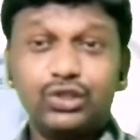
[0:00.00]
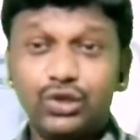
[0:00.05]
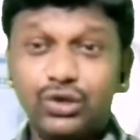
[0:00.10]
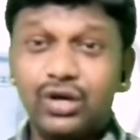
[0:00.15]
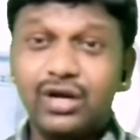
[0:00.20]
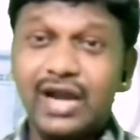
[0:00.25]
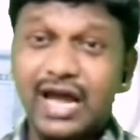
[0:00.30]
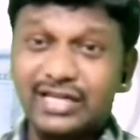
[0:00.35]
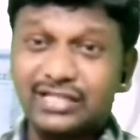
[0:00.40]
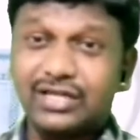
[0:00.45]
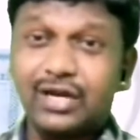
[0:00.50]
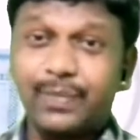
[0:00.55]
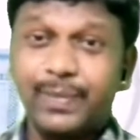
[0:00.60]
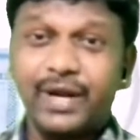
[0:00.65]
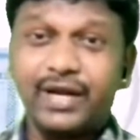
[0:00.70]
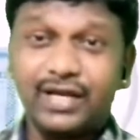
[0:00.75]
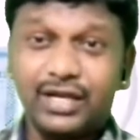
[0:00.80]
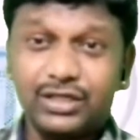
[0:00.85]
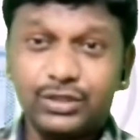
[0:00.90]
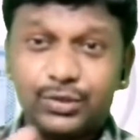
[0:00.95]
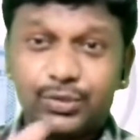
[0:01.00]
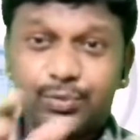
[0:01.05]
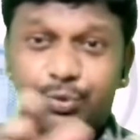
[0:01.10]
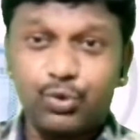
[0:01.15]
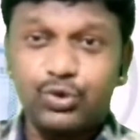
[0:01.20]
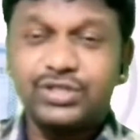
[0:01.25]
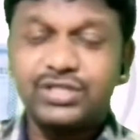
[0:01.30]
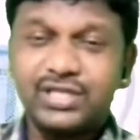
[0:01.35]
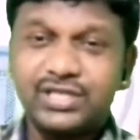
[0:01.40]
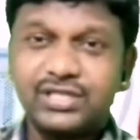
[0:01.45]
చేతుల్లో లక్షలు పట్టుకొచ్చి
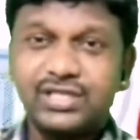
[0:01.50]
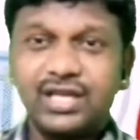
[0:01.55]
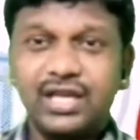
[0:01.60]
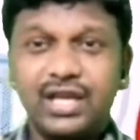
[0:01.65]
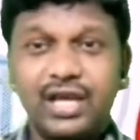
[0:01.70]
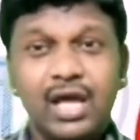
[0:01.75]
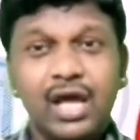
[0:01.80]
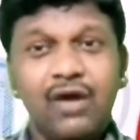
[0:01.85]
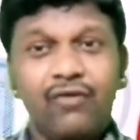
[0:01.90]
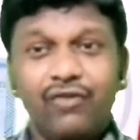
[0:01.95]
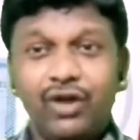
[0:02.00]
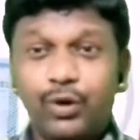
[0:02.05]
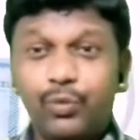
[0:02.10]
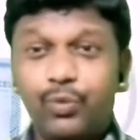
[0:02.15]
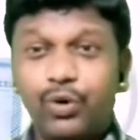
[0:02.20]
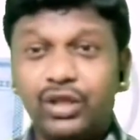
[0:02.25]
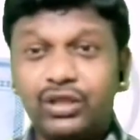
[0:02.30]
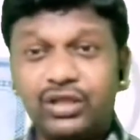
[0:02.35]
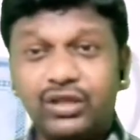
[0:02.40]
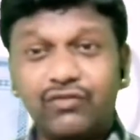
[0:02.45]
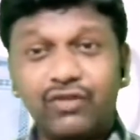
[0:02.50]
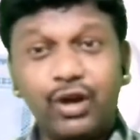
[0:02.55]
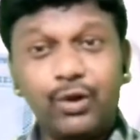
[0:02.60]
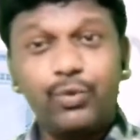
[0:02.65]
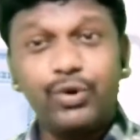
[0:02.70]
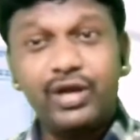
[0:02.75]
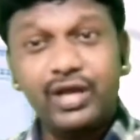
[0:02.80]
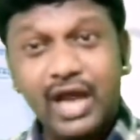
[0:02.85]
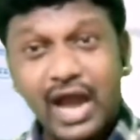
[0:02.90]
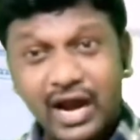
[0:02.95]
పోసేసి వెళ్ళిపోతున్నారు
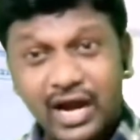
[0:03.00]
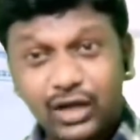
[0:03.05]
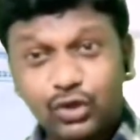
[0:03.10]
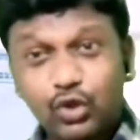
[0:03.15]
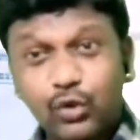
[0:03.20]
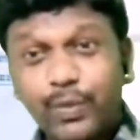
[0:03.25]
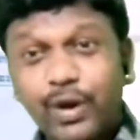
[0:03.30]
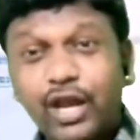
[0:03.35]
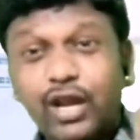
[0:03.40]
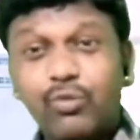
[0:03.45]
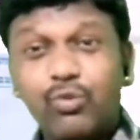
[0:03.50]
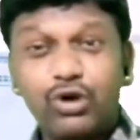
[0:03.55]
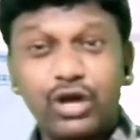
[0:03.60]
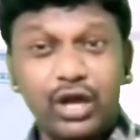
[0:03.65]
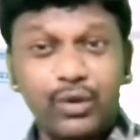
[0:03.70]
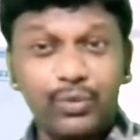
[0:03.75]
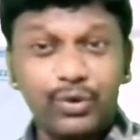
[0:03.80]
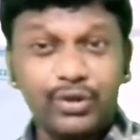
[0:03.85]
వెళ్ళిపోయి అక్కడ దుబాయ్లో బుక్